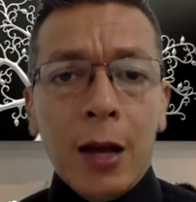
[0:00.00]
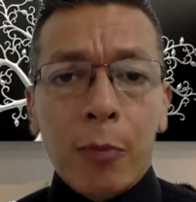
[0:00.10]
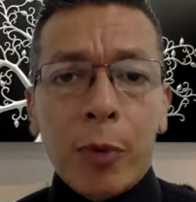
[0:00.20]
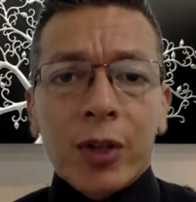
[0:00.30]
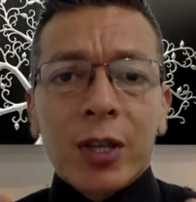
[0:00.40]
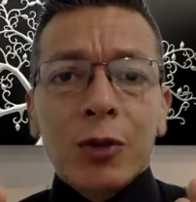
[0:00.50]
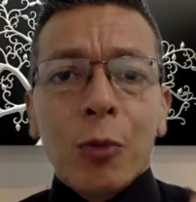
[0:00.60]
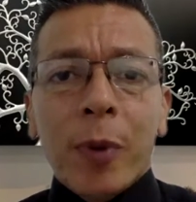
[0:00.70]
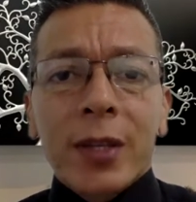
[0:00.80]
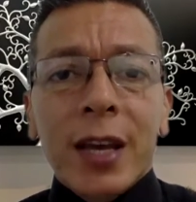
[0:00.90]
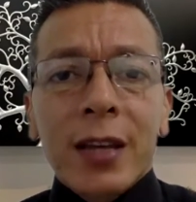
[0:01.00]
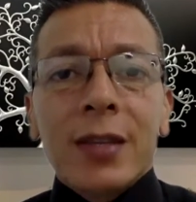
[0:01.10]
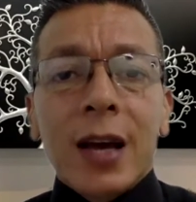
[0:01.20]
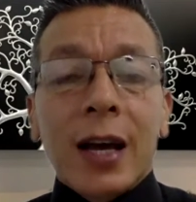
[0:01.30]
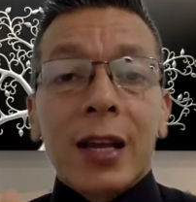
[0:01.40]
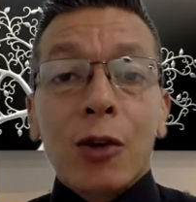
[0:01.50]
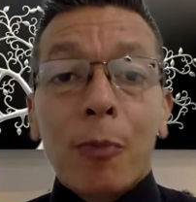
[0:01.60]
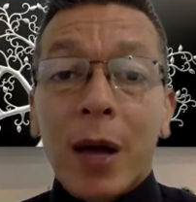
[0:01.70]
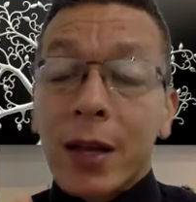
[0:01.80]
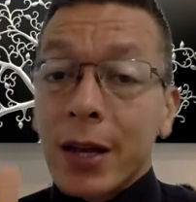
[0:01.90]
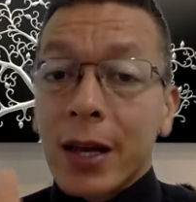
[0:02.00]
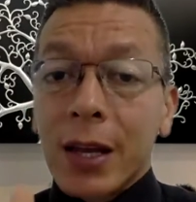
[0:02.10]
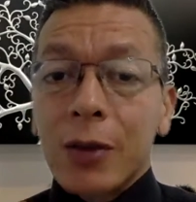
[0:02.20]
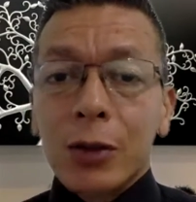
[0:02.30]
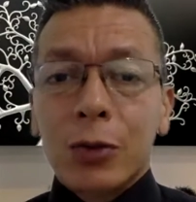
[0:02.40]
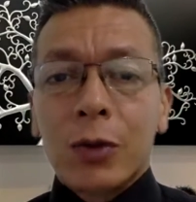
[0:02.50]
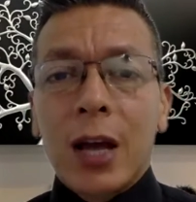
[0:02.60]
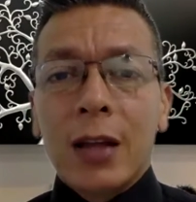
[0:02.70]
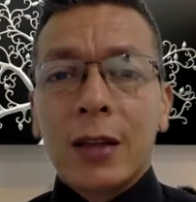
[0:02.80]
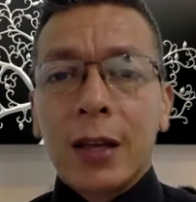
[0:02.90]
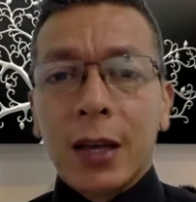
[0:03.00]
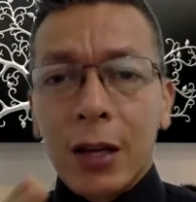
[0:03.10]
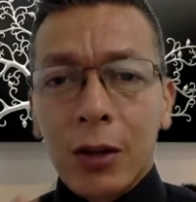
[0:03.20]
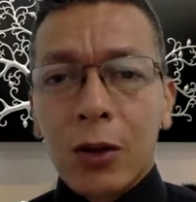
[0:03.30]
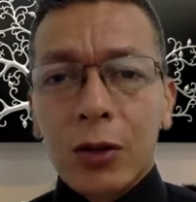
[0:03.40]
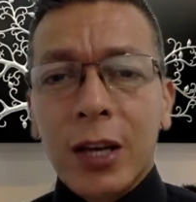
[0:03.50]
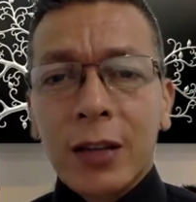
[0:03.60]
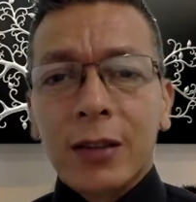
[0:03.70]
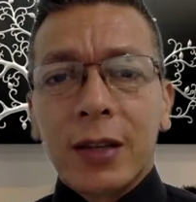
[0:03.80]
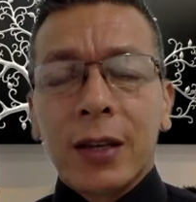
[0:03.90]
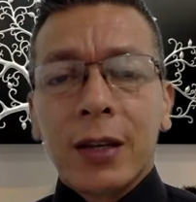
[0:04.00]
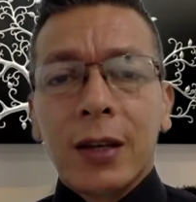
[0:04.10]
Pero es en su presencia, querido padre, querido estudiante y querido docente,